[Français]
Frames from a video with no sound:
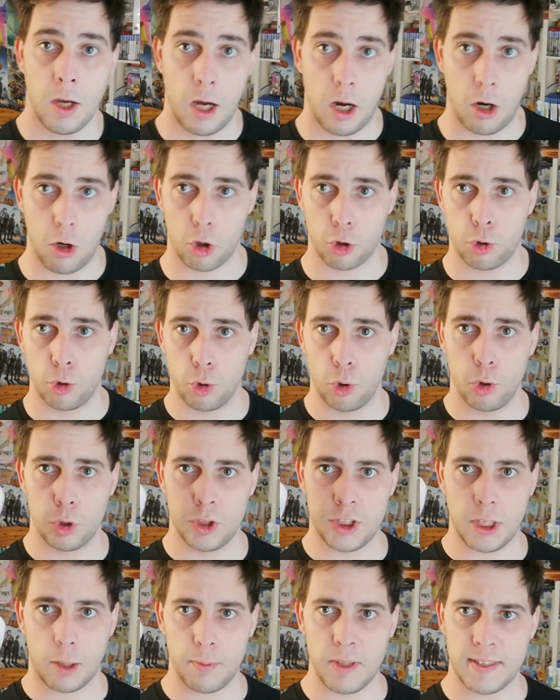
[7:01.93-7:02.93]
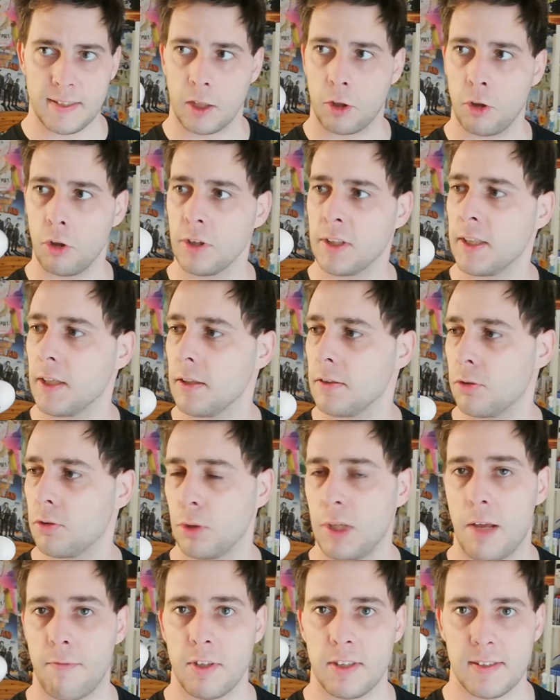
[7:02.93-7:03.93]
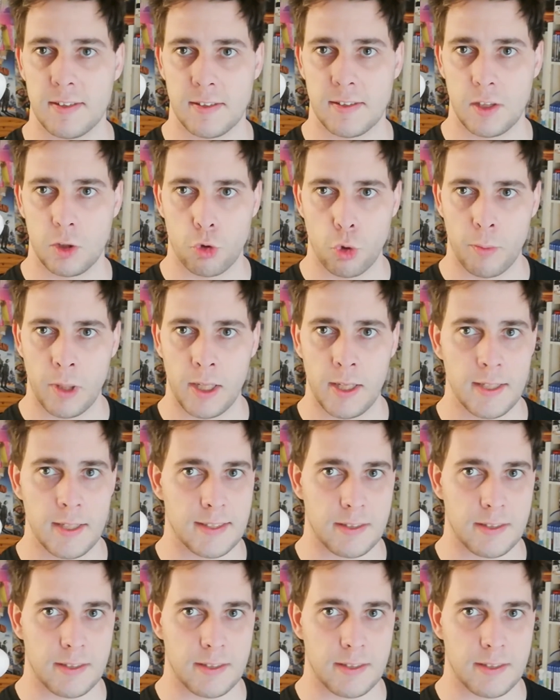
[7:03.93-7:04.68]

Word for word: Alors que Kirby 54, il avait testé deux manettes,